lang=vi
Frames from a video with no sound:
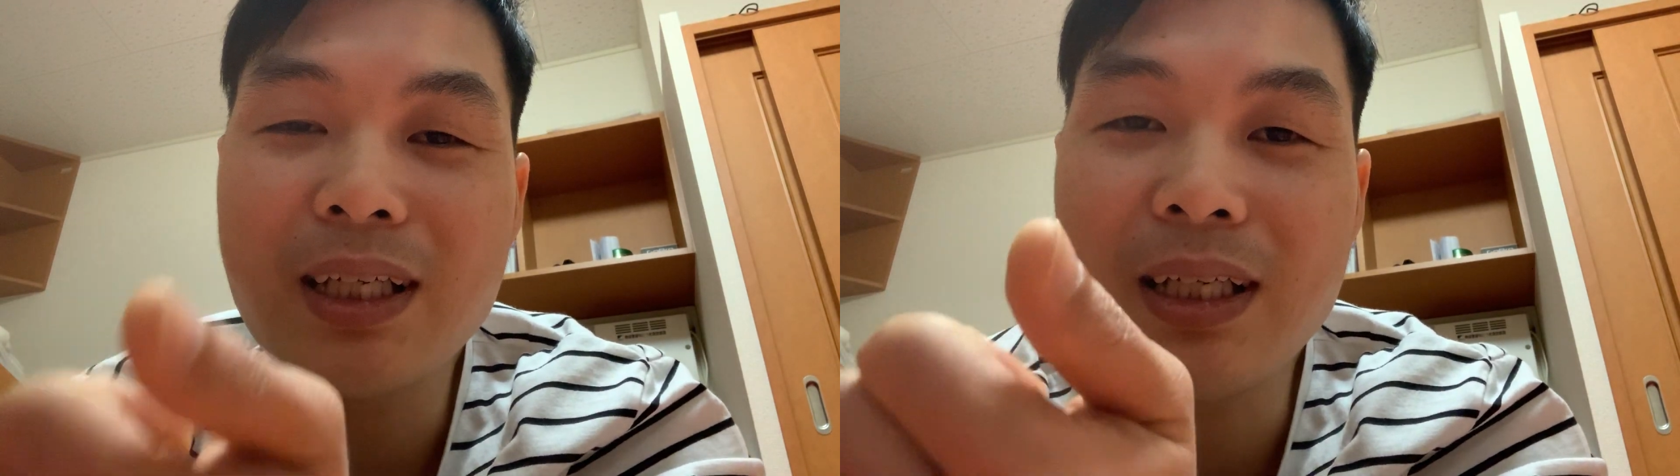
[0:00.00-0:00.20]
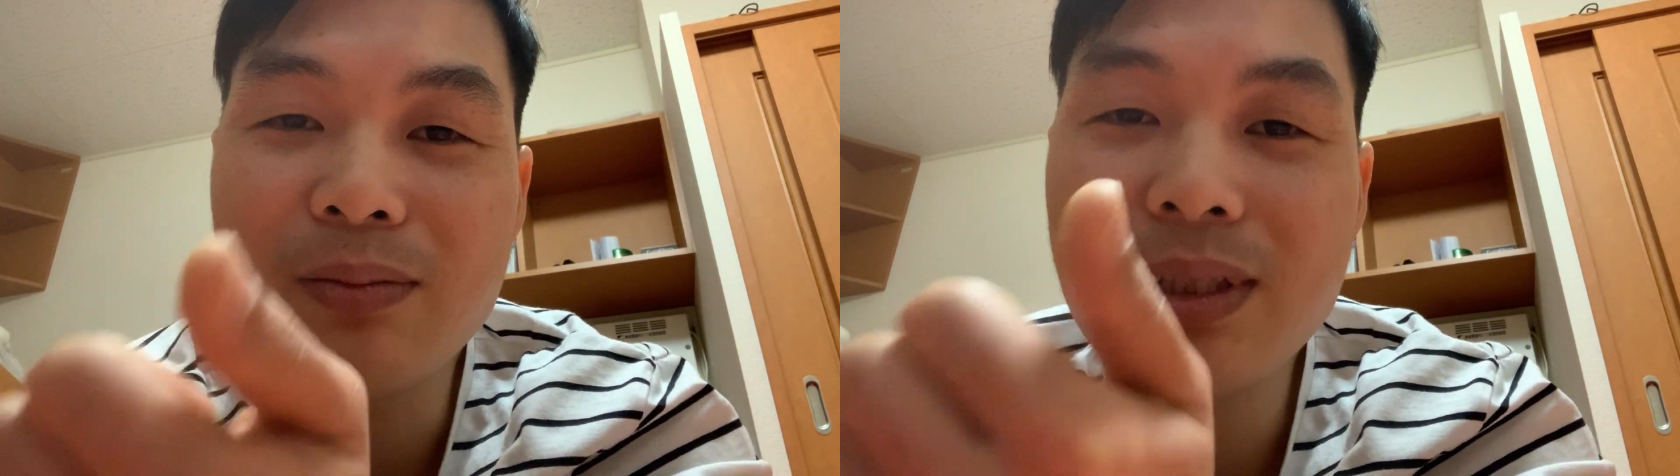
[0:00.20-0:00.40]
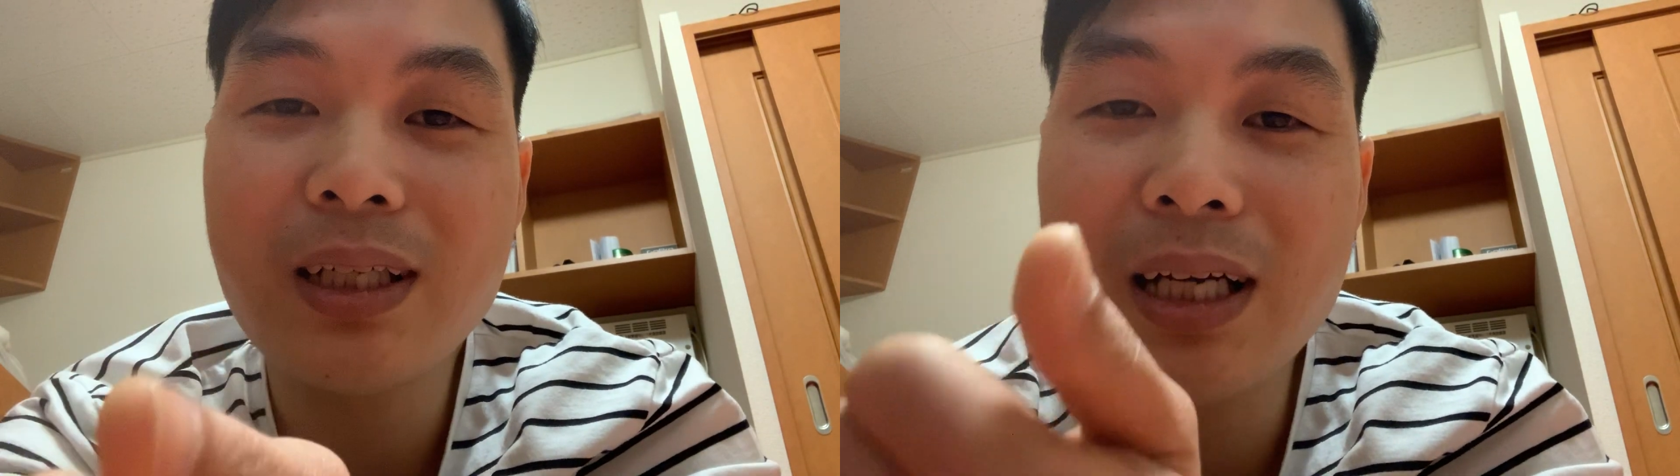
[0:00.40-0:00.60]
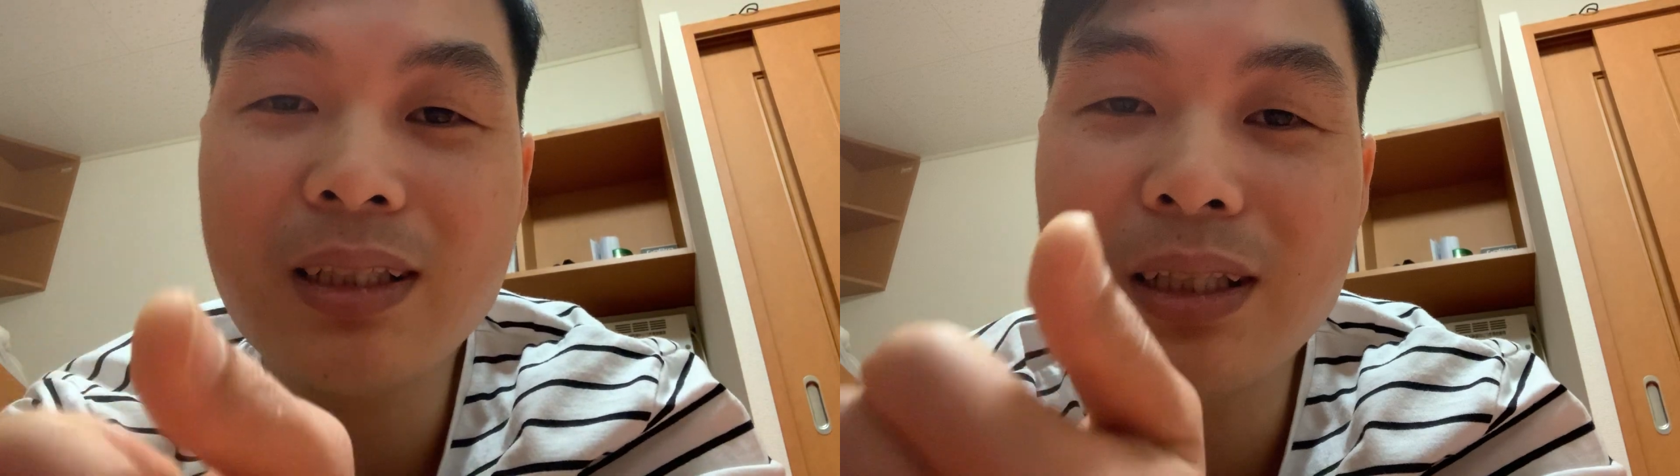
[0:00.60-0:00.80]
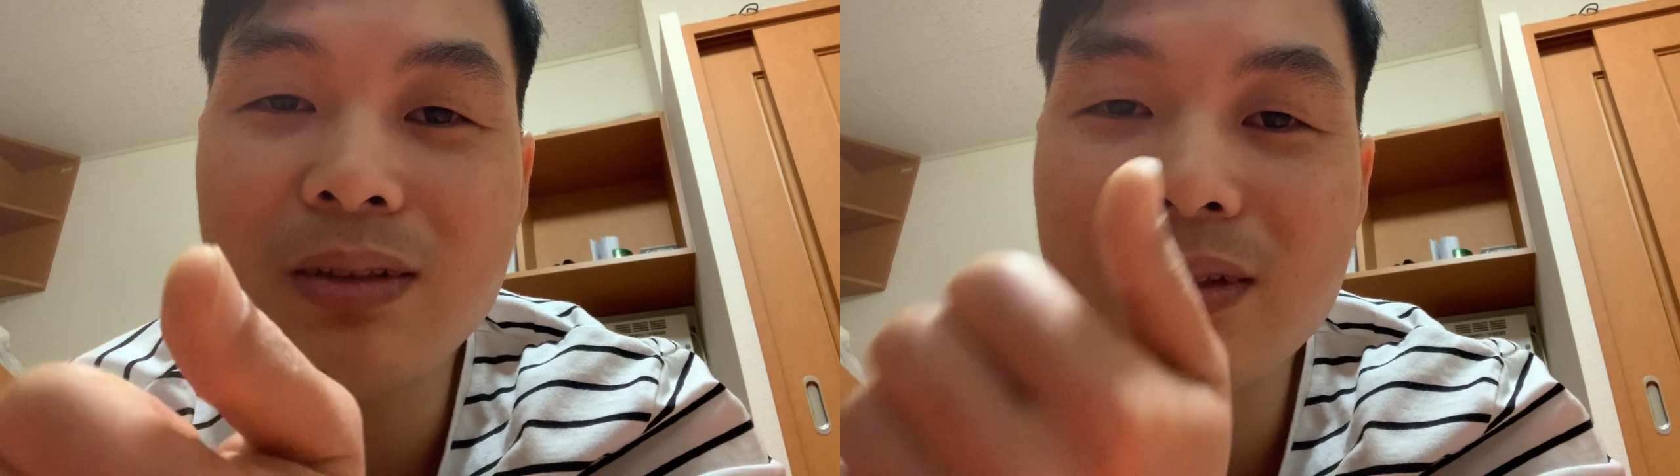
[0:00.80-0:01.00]
kỷ niệm rất là đáng
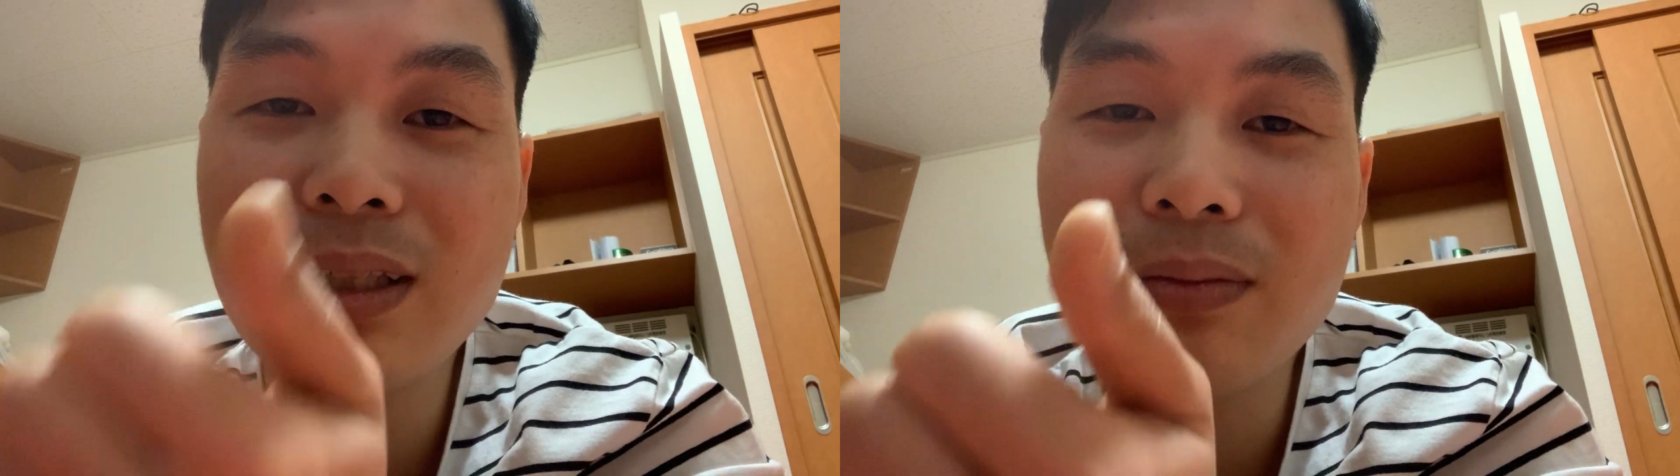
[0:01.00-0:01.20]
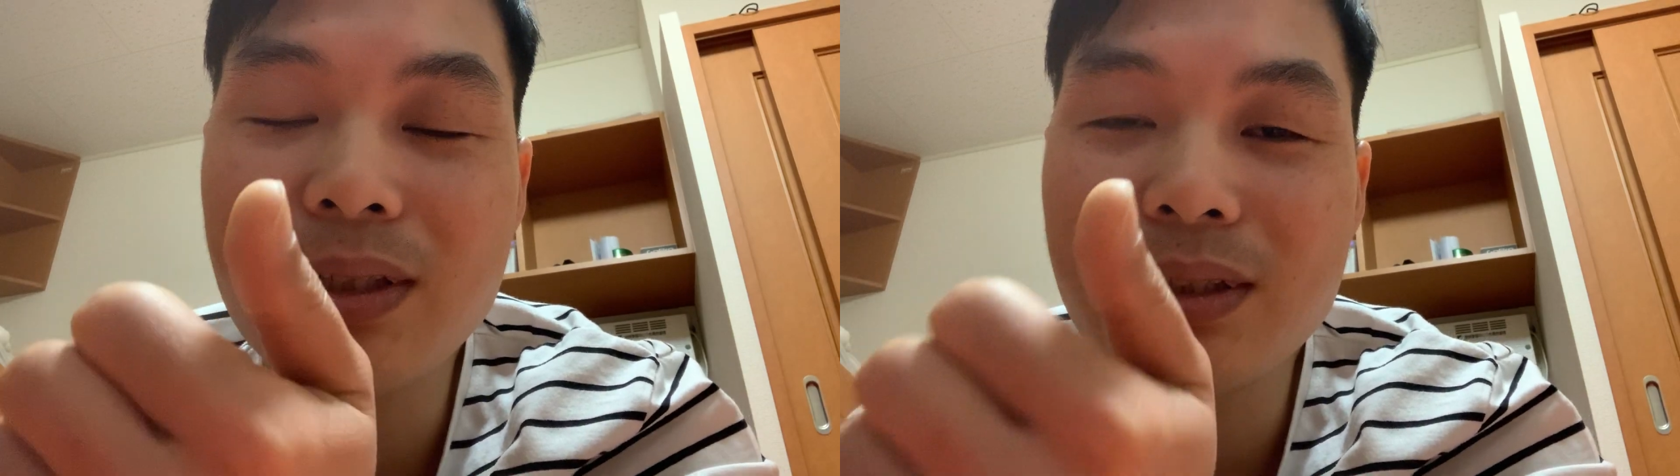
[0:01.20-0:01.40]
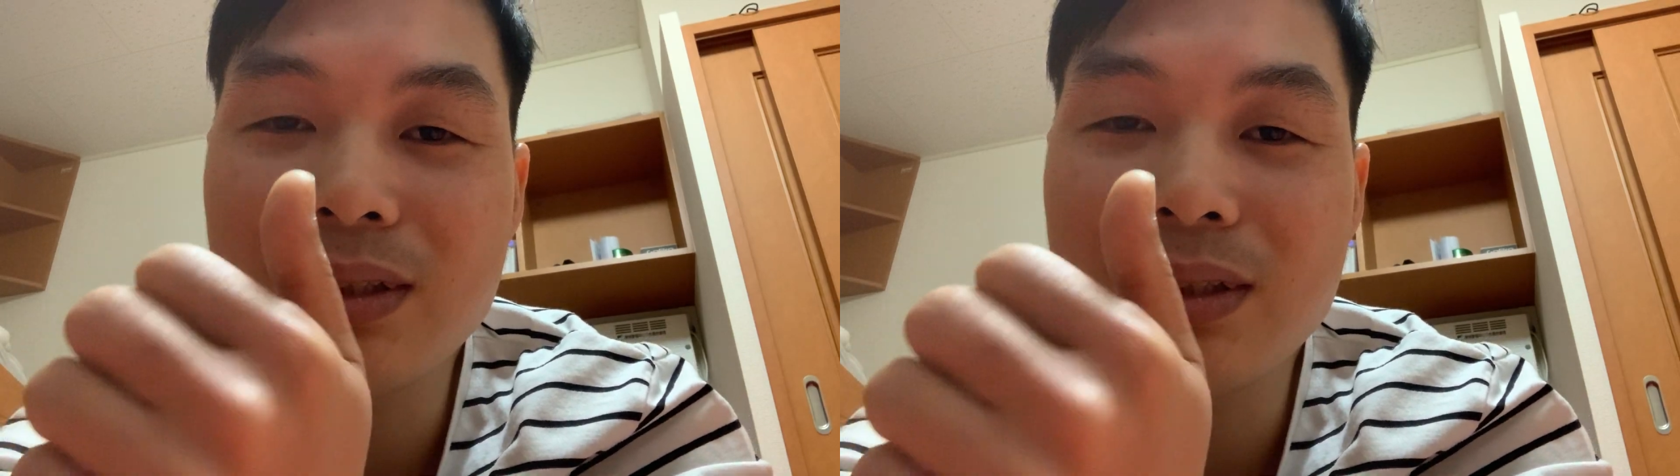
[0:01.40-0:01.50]
nhớ đó anh em ạ